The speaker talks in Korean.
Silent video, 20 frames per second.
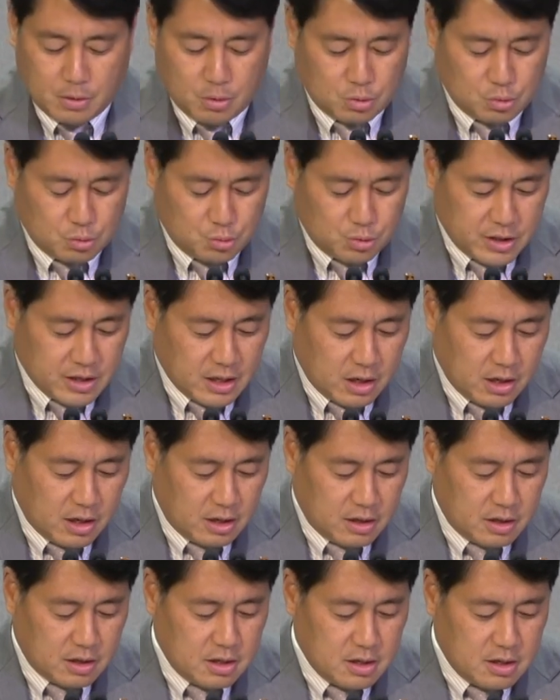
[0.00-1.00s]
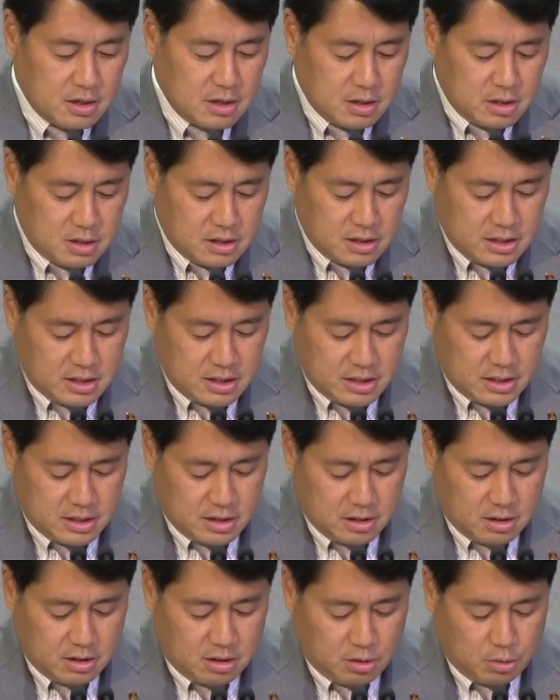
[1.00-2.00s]
오늘 우리가
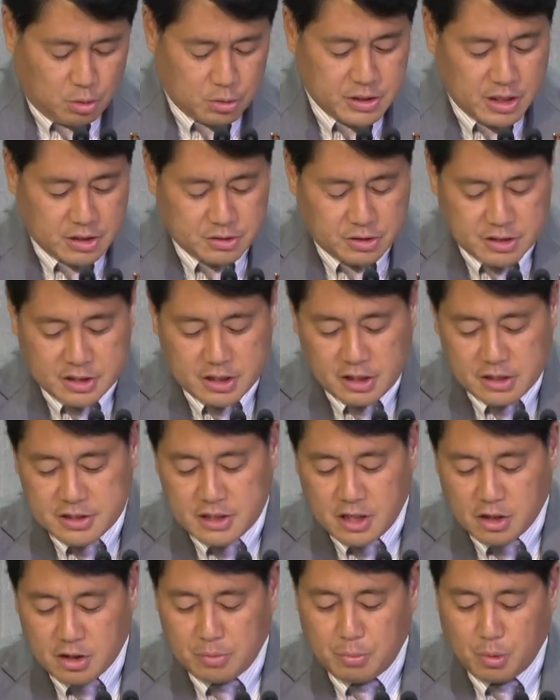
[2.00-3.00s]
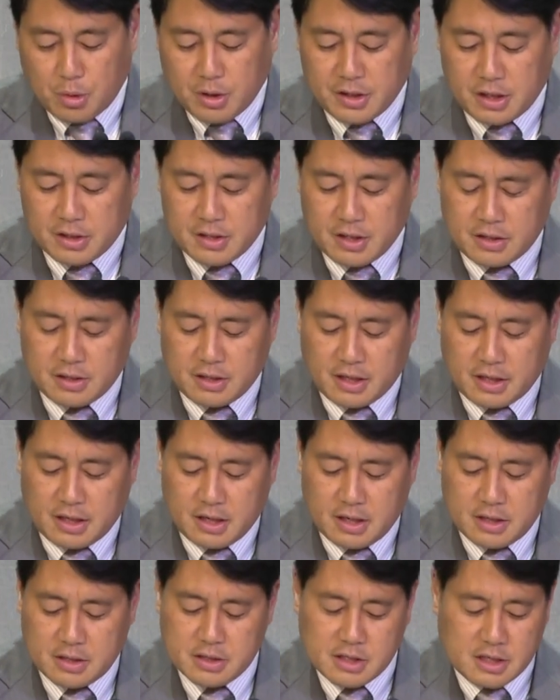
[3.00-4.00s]
이 어, 호세아서 7장을 보게 될
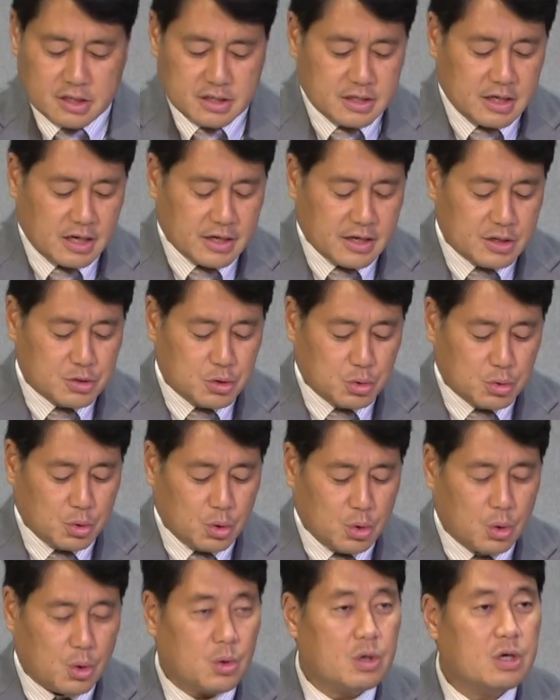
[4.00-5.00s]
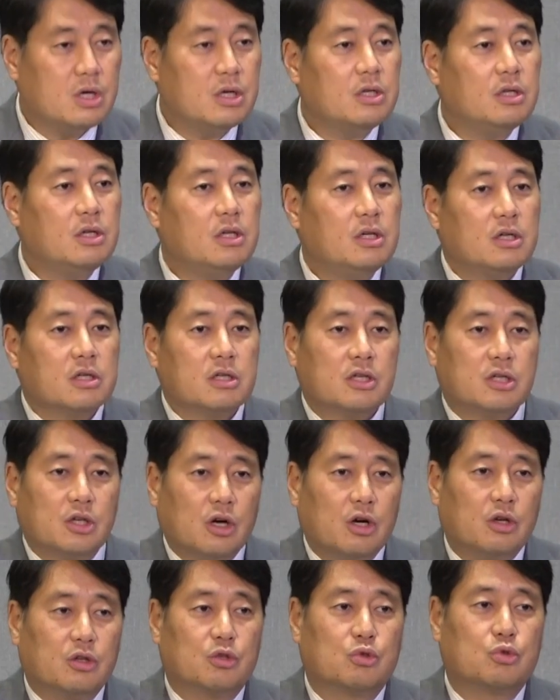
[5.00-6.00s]
텐데 7장에서도
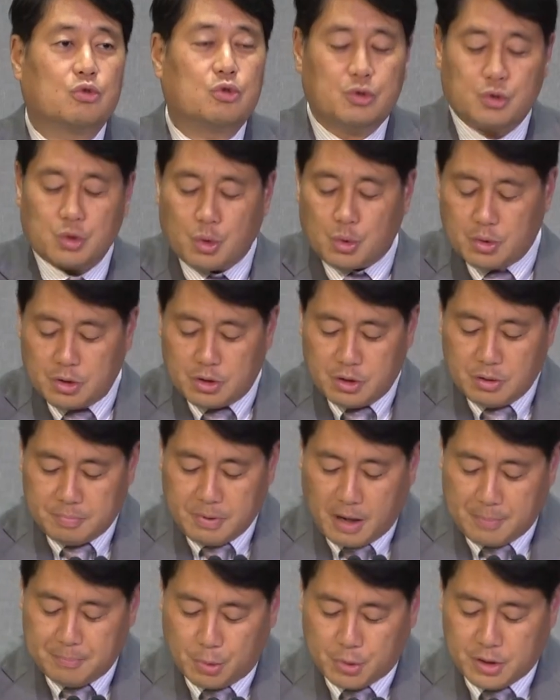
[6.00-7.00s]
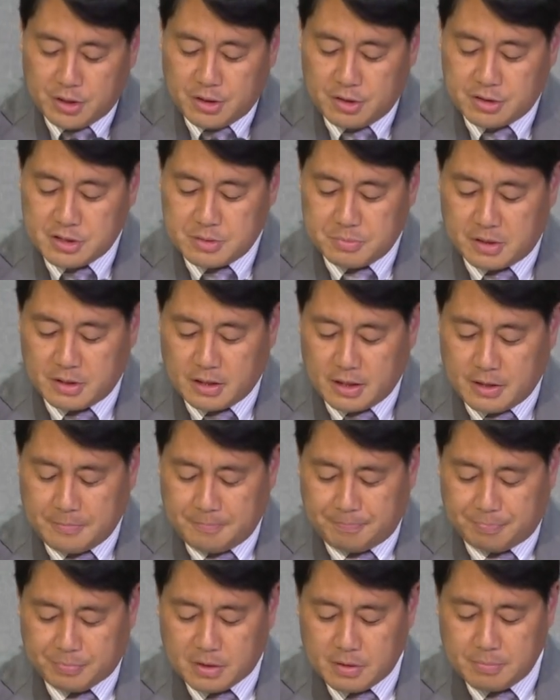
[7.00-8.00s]
그런 구조는 반복이 되어집니다.
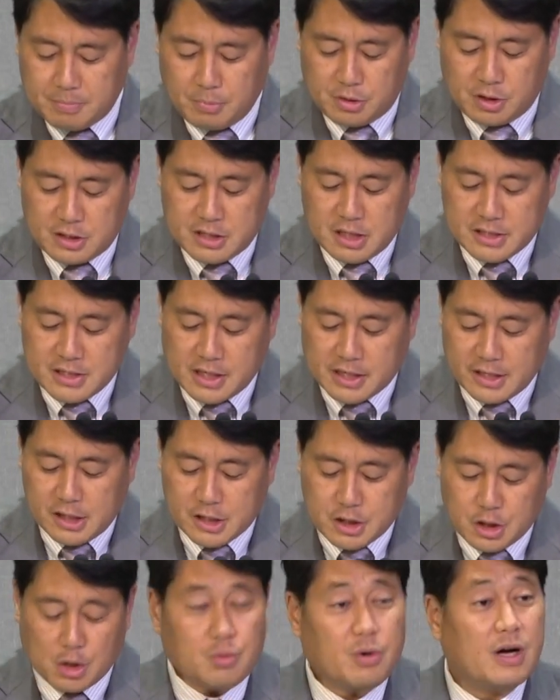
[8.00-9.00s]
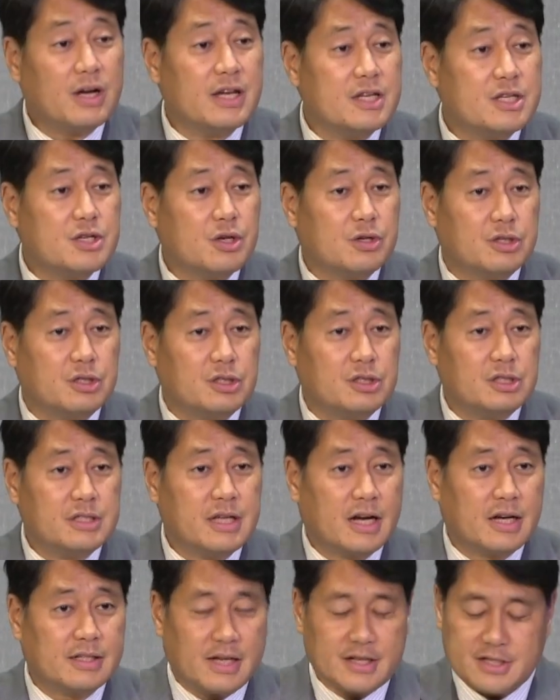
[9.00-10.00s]
먼저 7장 1절과 2절을
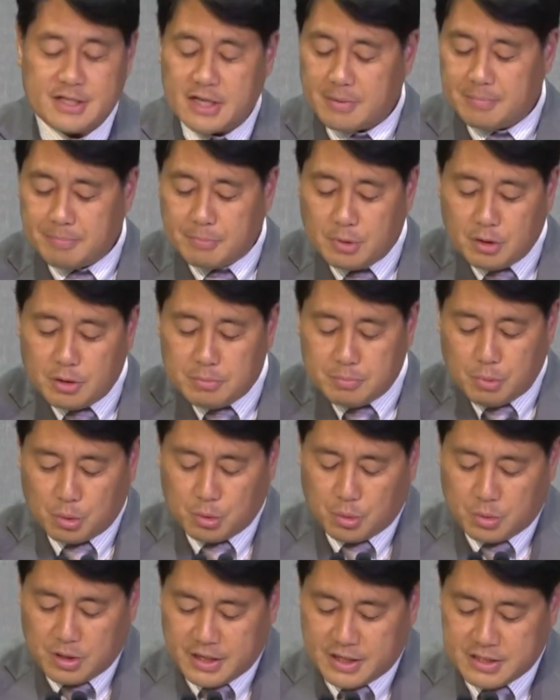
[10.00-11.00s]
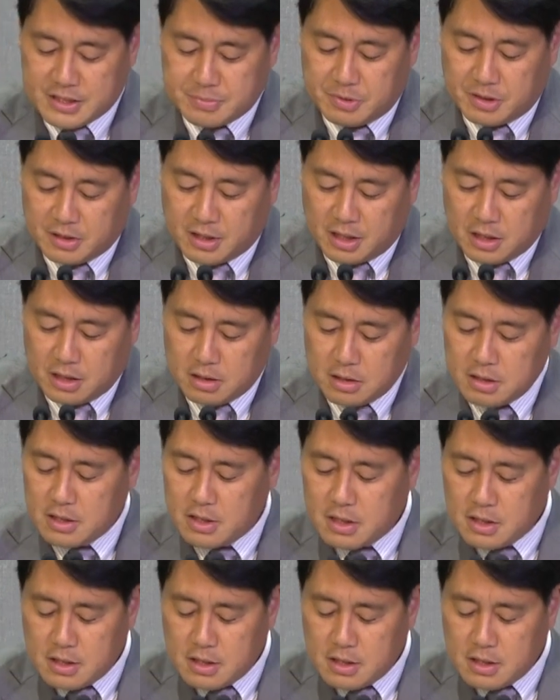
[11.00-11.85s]
제가 다시 한번 봉독하겠습니다.